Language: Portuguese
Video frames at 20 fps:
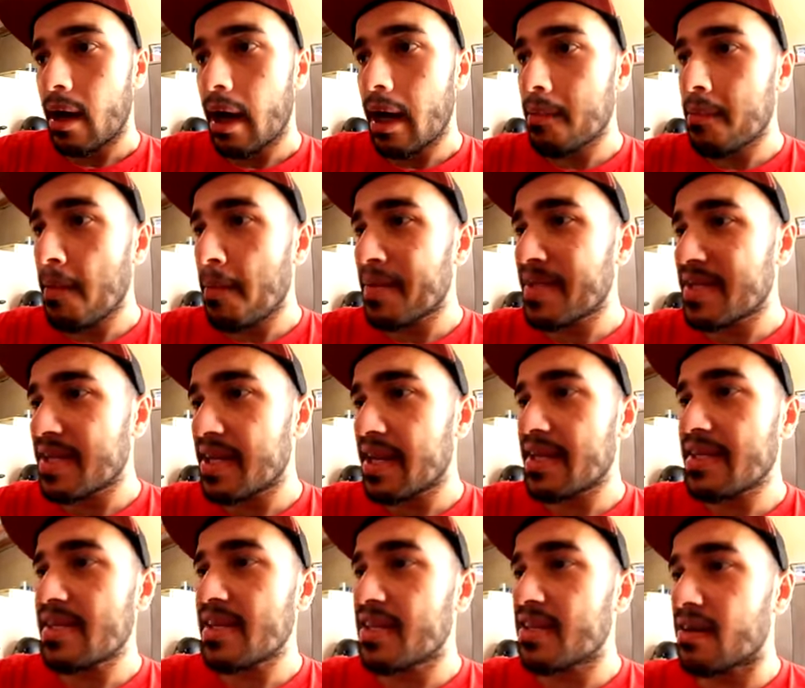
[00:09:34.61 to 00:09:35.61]
Aí meu
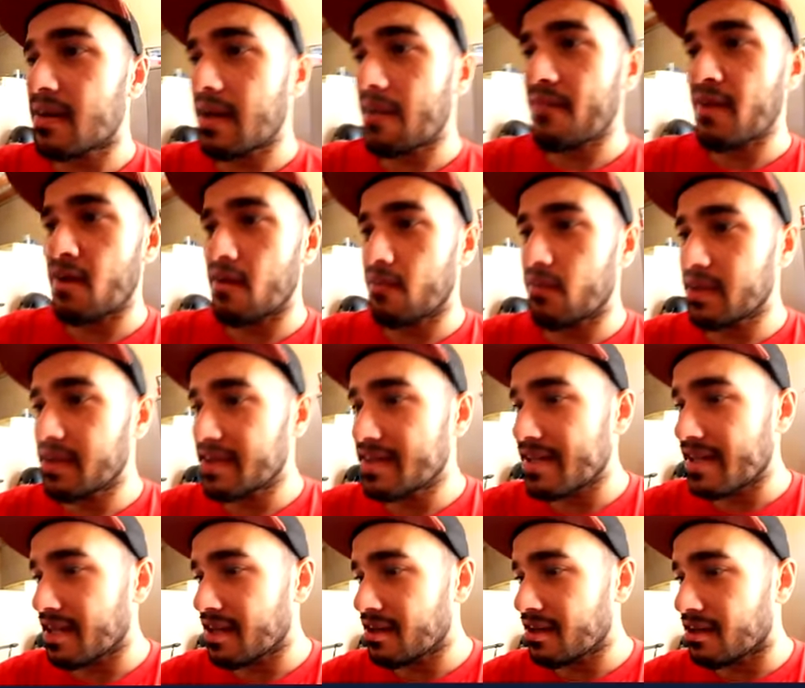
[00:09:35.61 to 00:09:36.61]
PCN é esse aqui, ó. Quer ver, ó? Vou
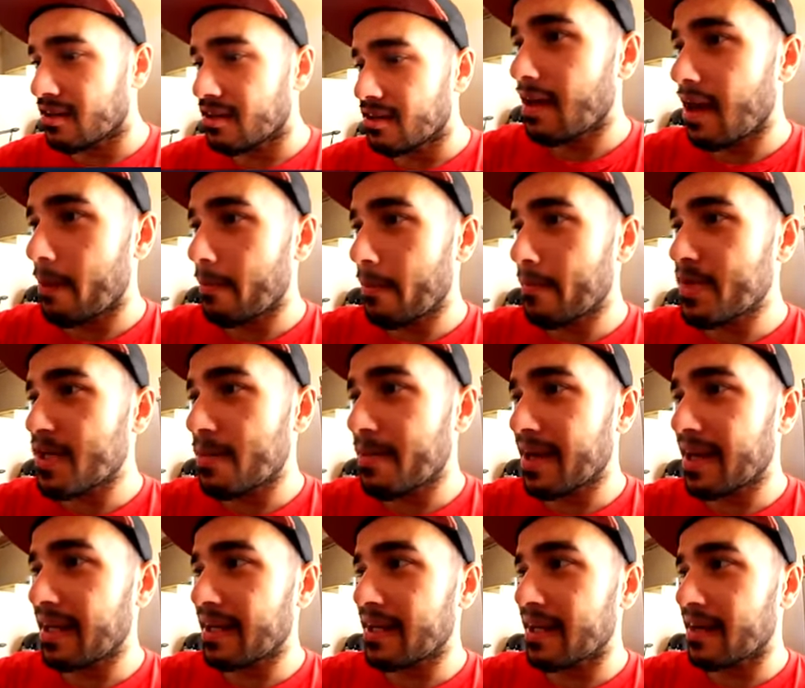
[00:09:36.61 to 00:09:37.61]
descer aqui, ó. Aí pra me
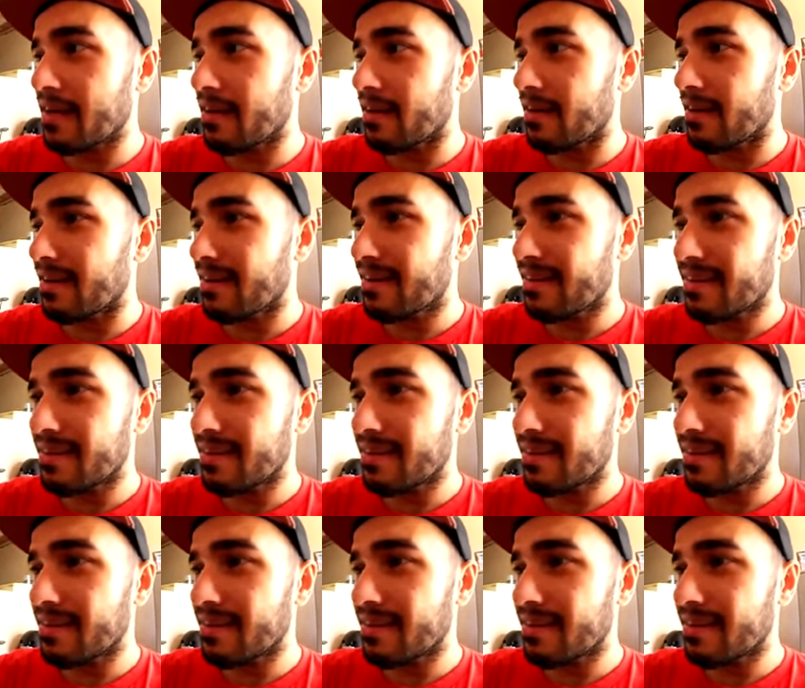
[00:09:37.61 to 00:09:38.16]
chamar a galera, ó.